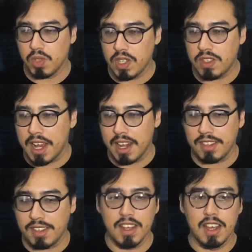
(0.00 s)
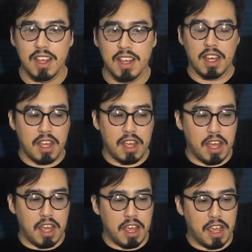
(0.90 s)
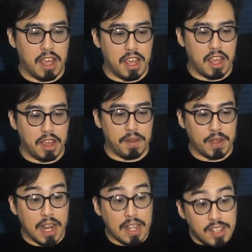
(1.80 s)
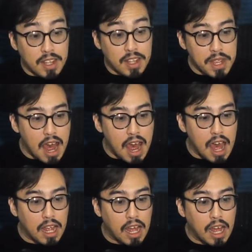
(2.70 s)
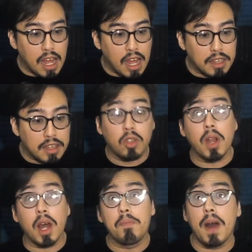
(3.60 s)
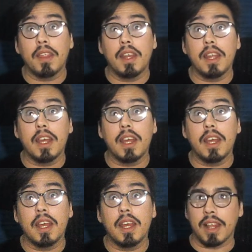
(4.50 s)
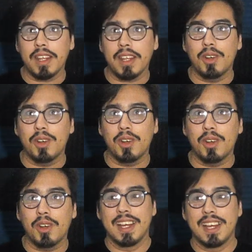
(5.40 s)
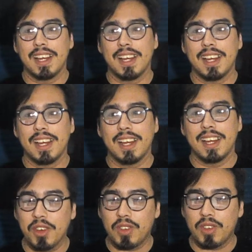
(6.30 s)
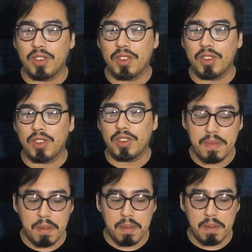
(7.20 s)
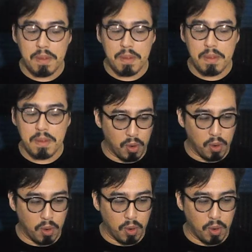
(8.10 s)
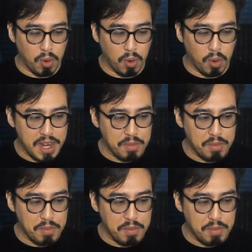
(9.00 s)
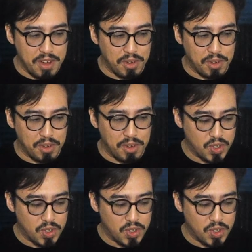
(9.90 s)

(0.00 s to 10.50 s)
gracias. Eh, gracias también a Tito Morán Padre y a Tito Morán Hijo. Gracias a ellos también por venir a mostrarnos